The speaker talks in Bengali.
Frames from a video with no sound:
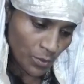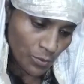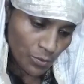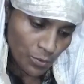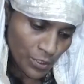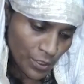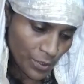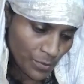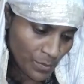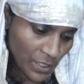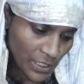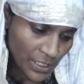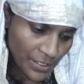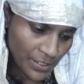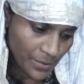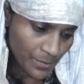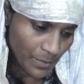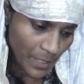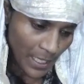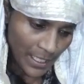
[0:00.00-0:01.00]
না কুড়ি মিনিট
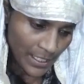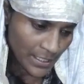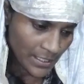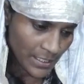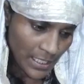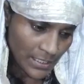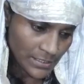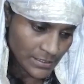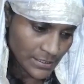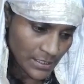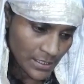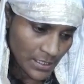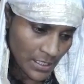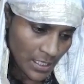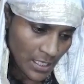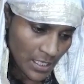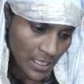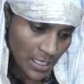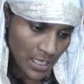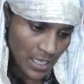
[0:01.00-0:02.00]
বাকি আছে
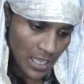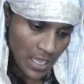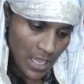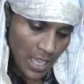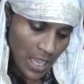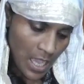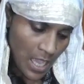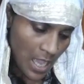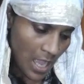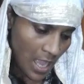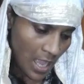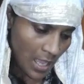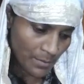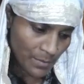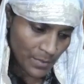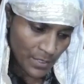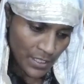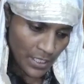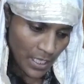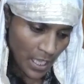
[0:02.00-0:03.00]
আমি
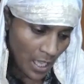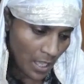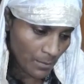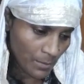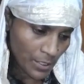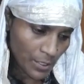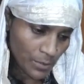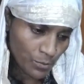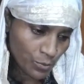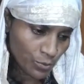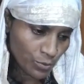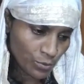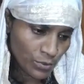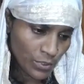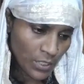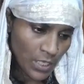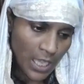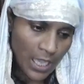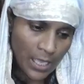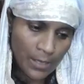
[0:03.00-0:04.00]
আমার বোন
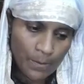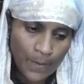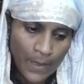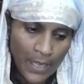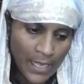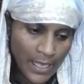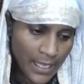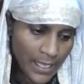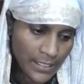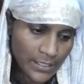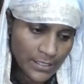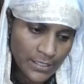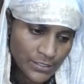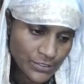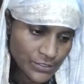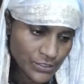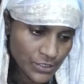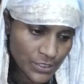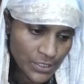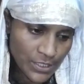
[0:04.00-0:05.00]
আর পাড়া একটা
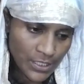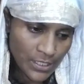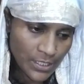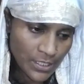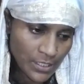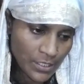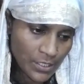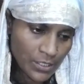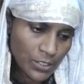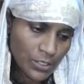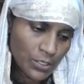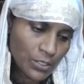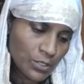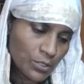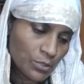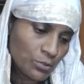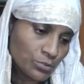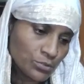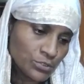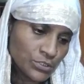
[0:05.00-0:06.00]
ছেলে
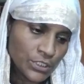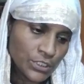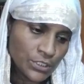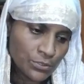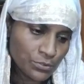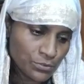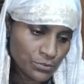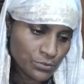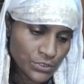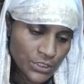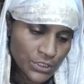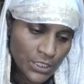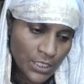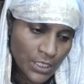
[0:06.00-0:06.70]
খুঁজে খুঁজে